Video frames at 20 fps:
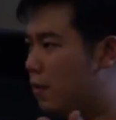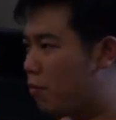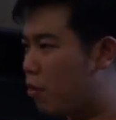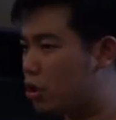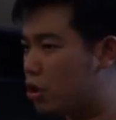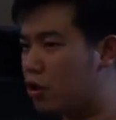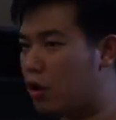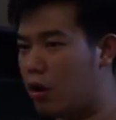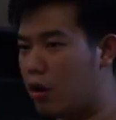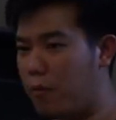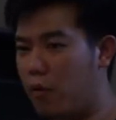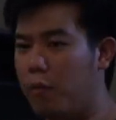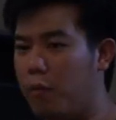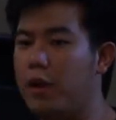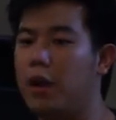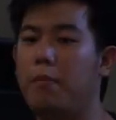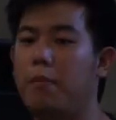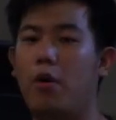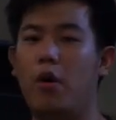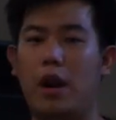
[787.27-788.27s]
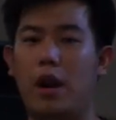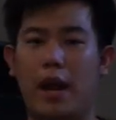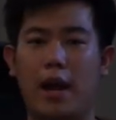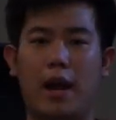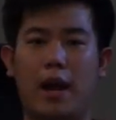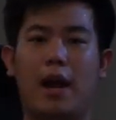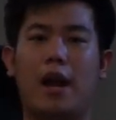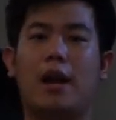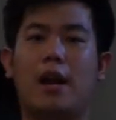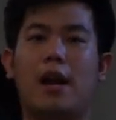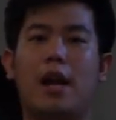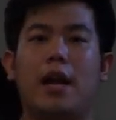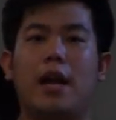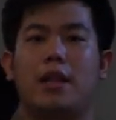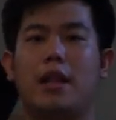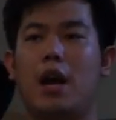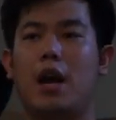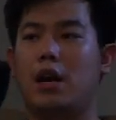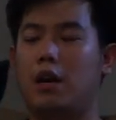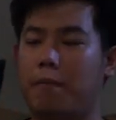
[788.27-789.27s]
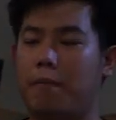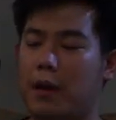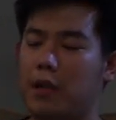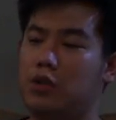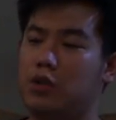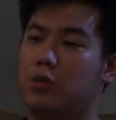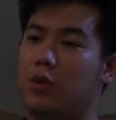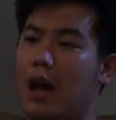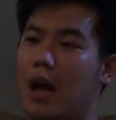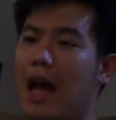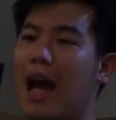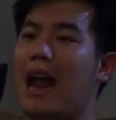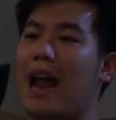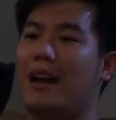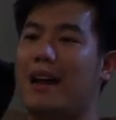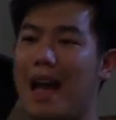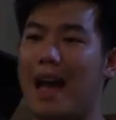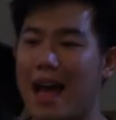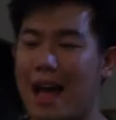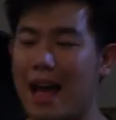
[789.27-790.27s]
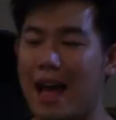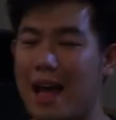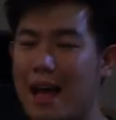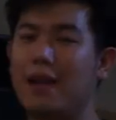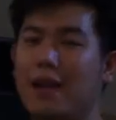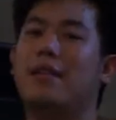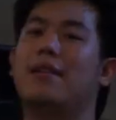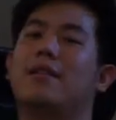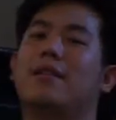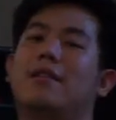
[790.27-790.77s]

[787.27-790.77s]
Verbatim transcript: motor mobil boleh karena kita ke depan juga ada